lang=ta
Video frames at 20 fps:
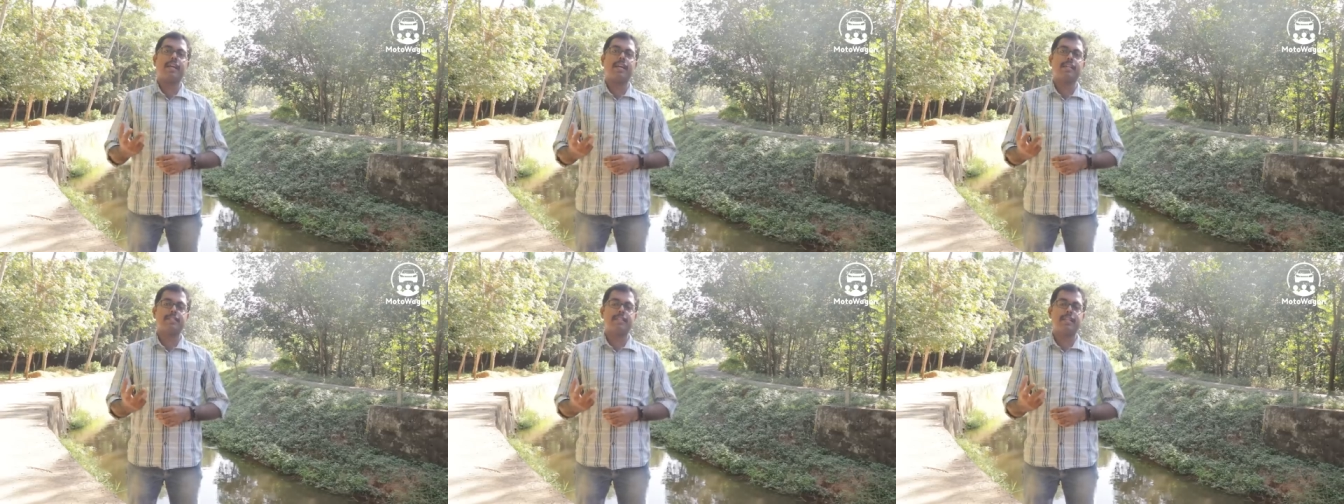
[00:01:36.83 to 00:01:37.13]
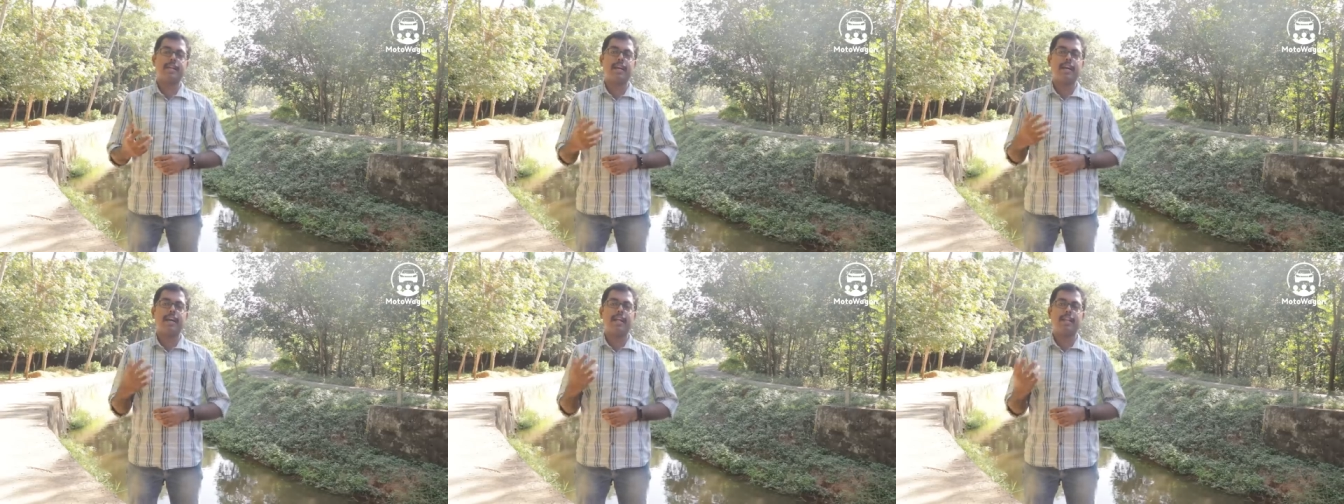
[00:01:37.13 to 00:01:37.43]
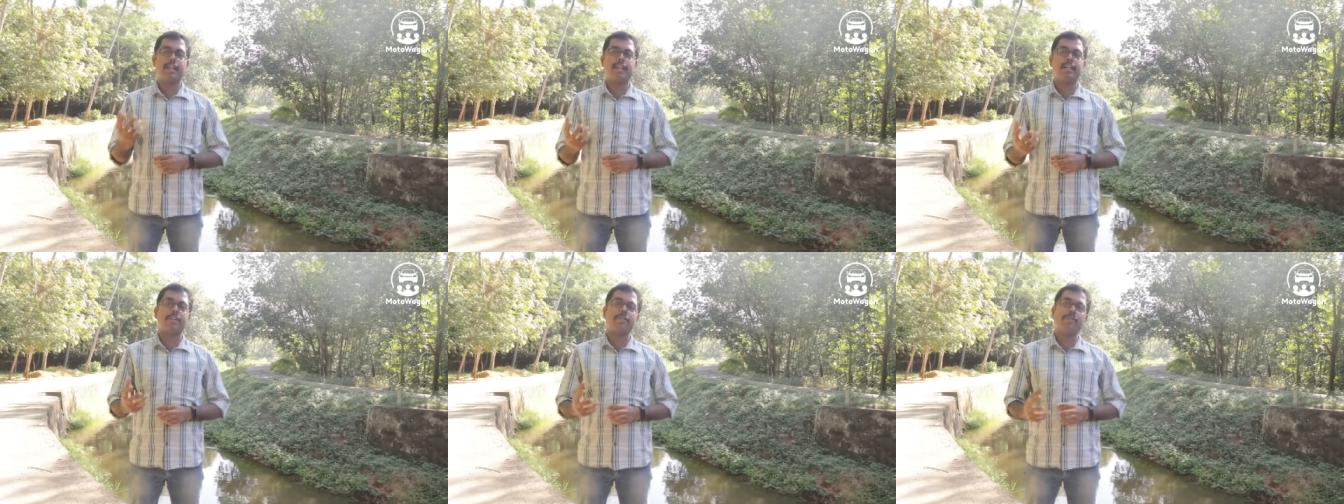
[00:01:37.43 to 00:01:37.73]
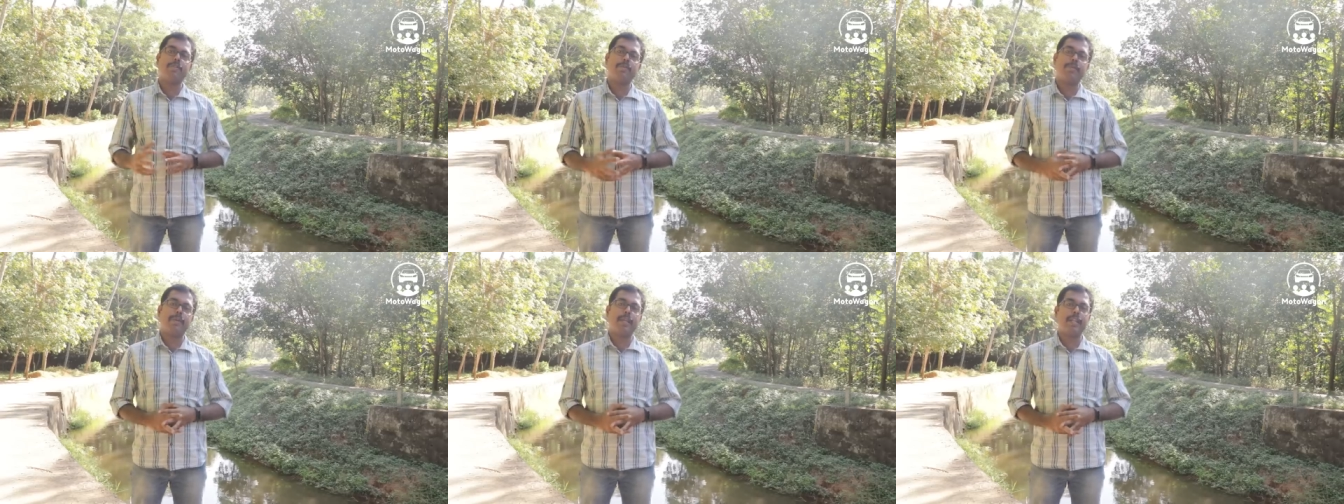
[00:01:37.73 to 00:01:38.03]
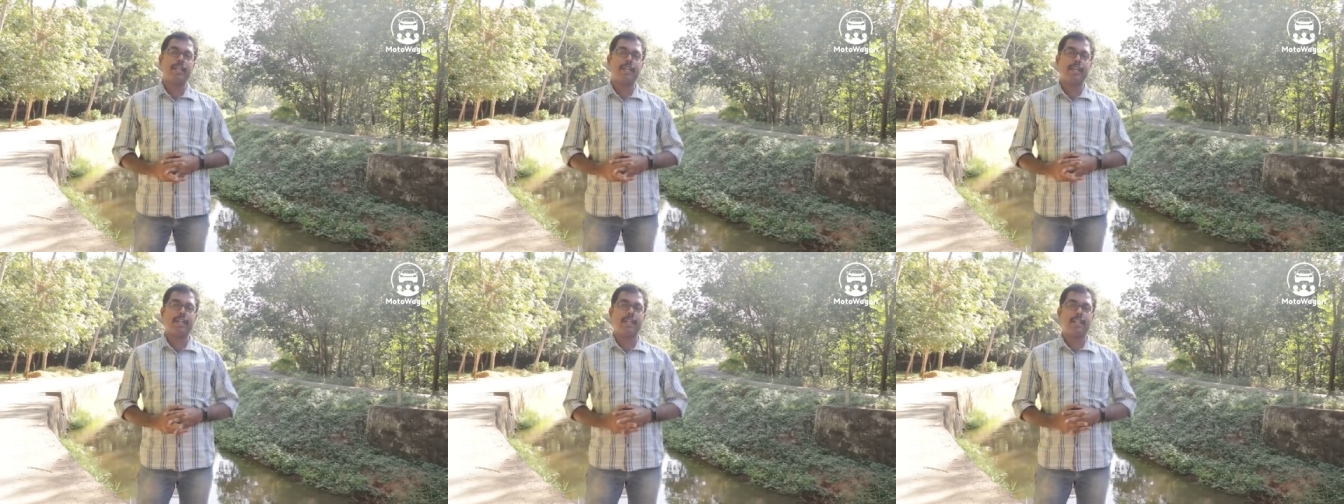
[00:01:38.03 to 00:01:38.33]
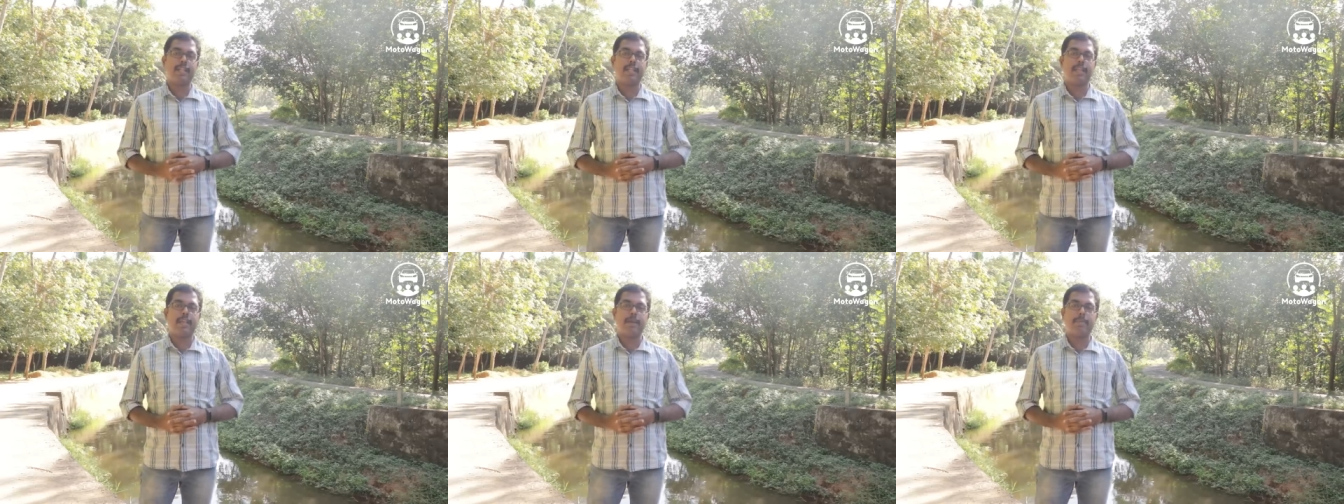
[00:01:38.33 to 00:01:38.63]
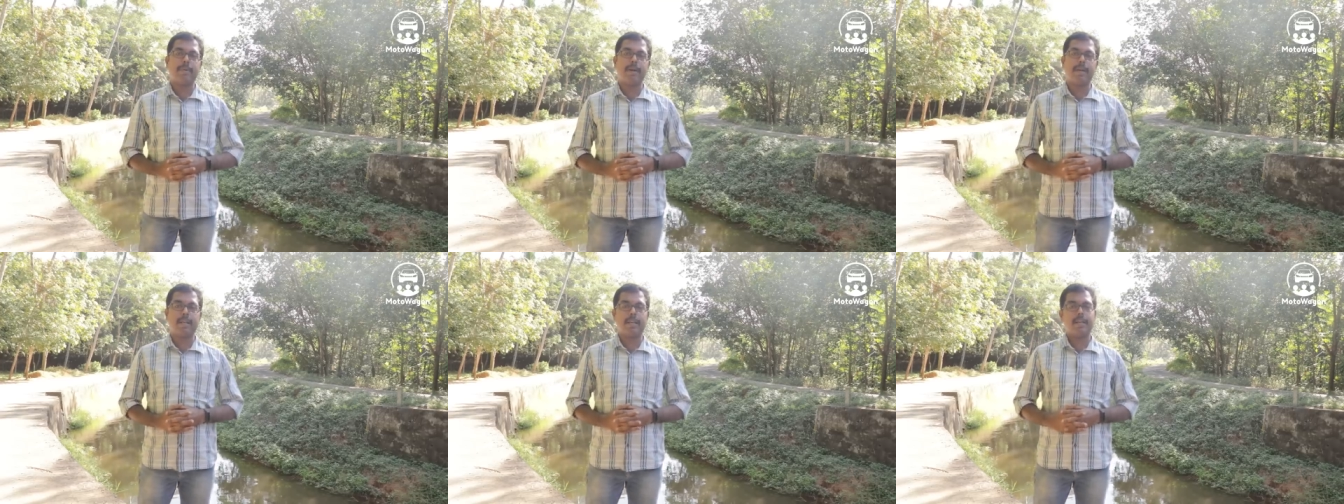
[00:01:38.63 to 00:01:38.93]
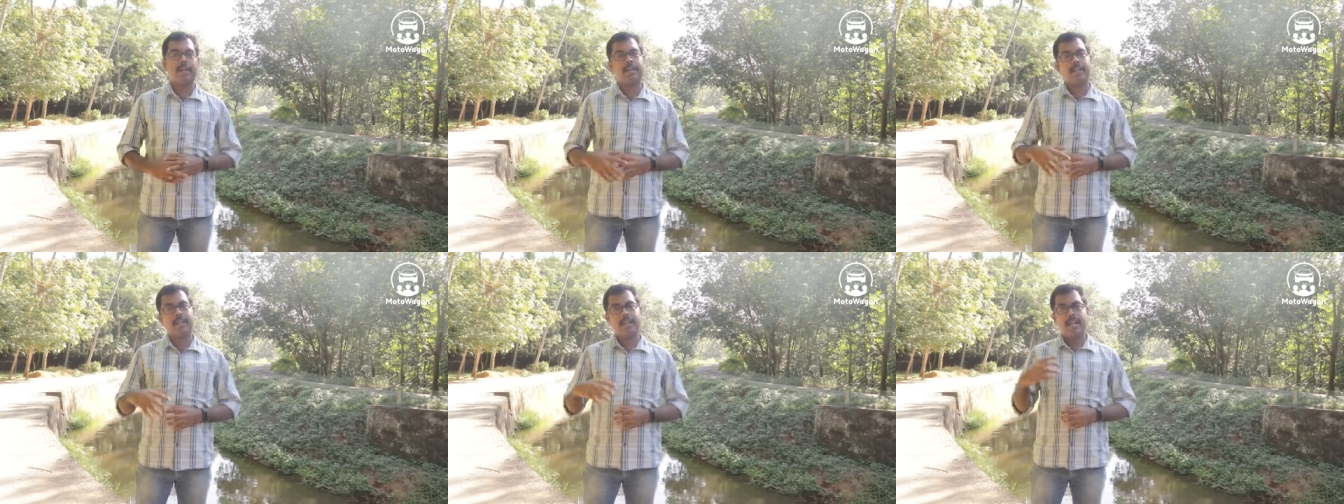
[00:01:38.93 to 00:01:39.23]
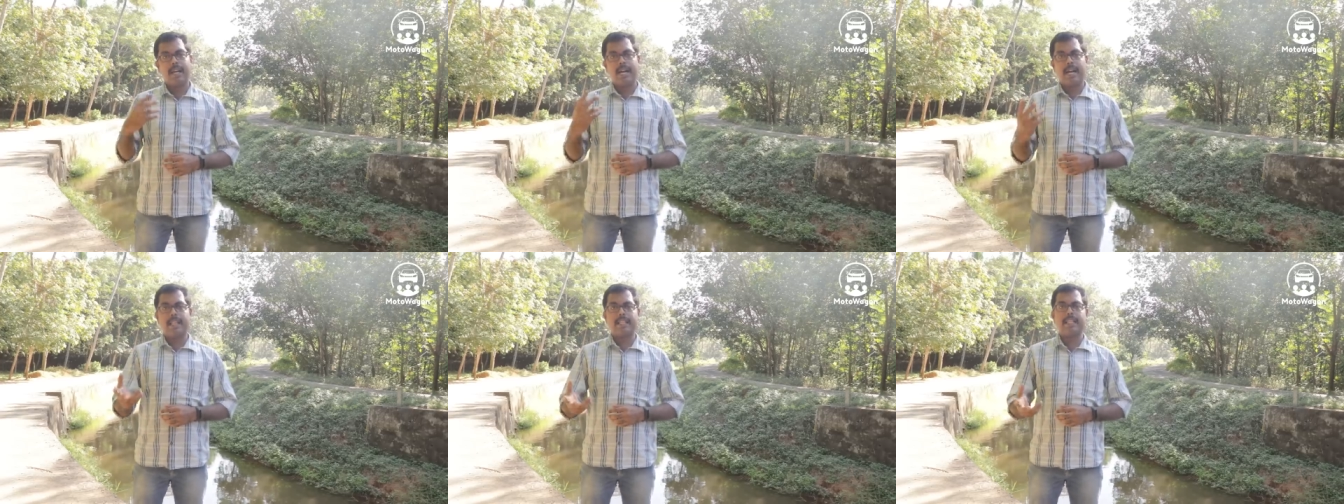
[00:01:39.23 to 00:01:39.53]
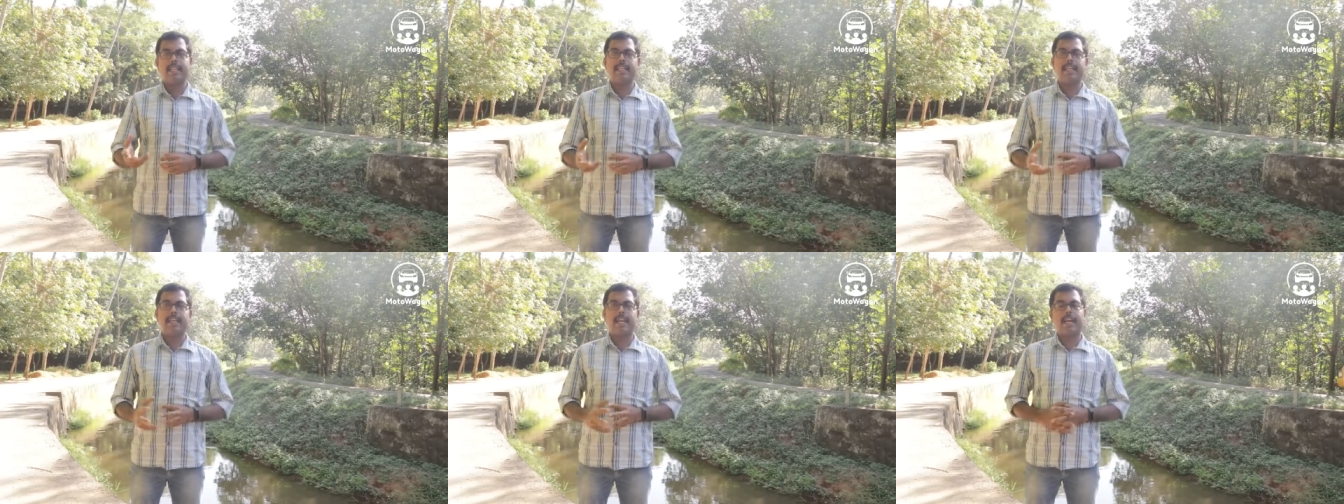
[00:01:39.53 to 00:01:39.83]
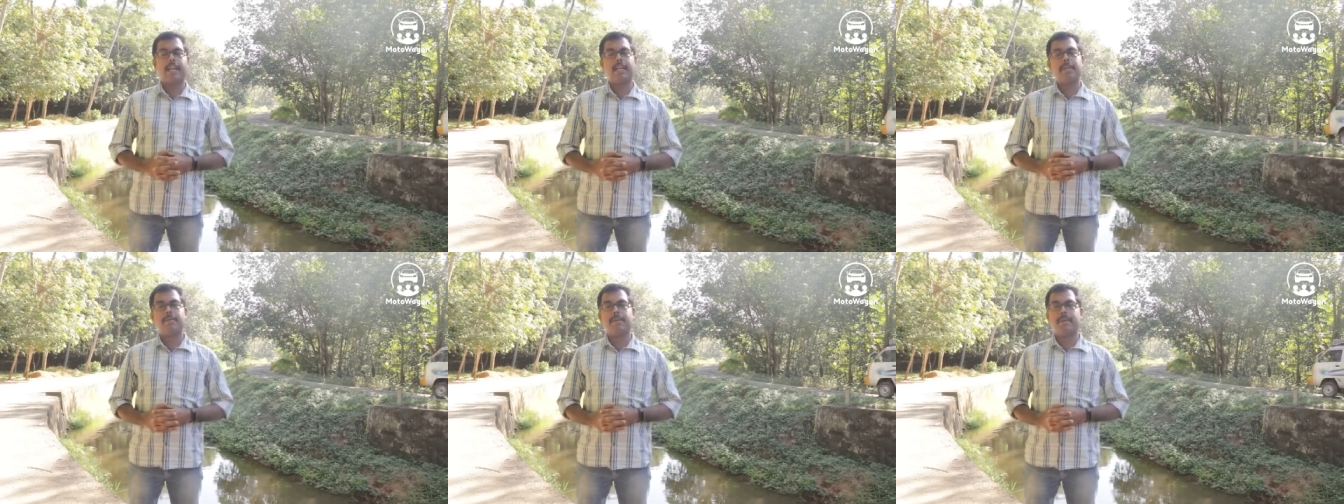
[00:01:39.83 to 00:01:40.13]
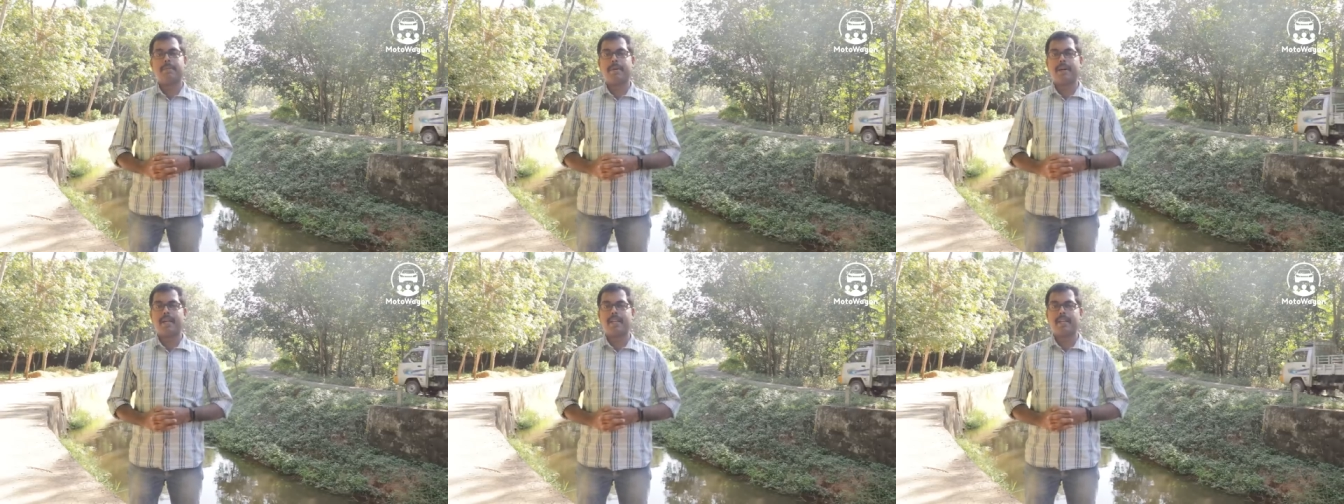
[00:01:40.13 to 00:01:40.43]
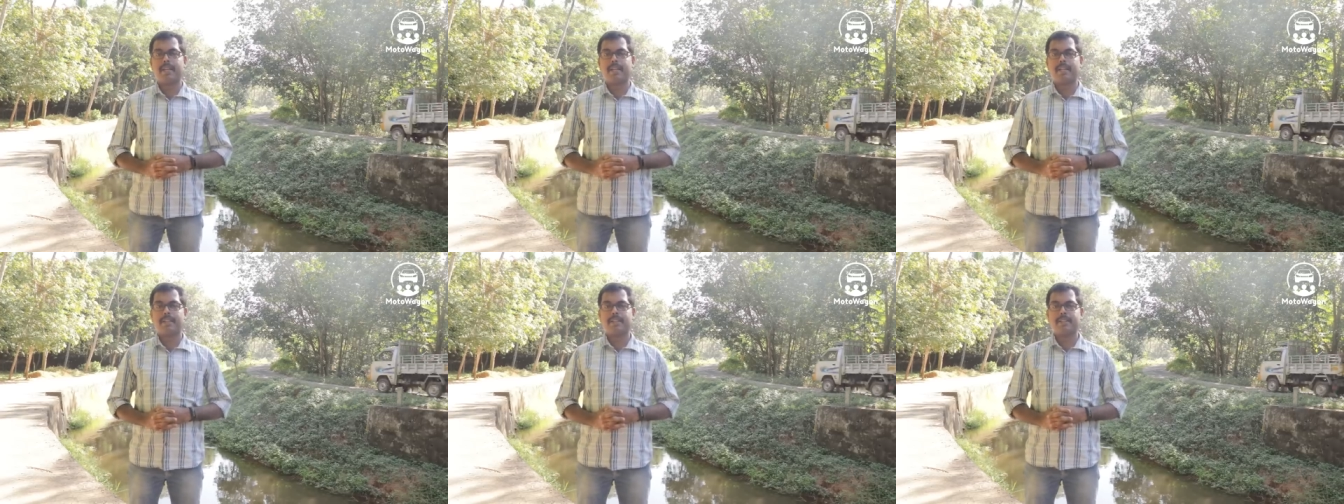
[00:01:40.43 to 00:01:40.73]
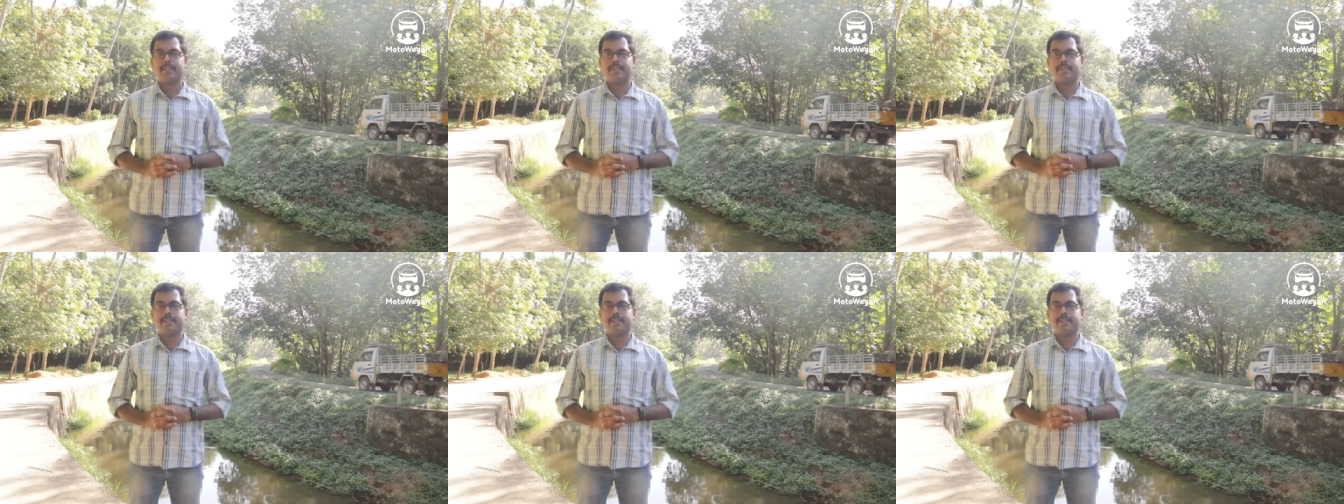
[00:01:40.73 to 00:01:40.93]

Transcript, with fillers: கார்ஸ் நாங்கள் ஆல்ரெடி ஆல்ரெடி ரிவ்யூ பண்ணியிருக்கிறத நீங்கள் பார்க்கலாம் அதையும் நீங்கள் கண்டிப்பாக பாருங்கள்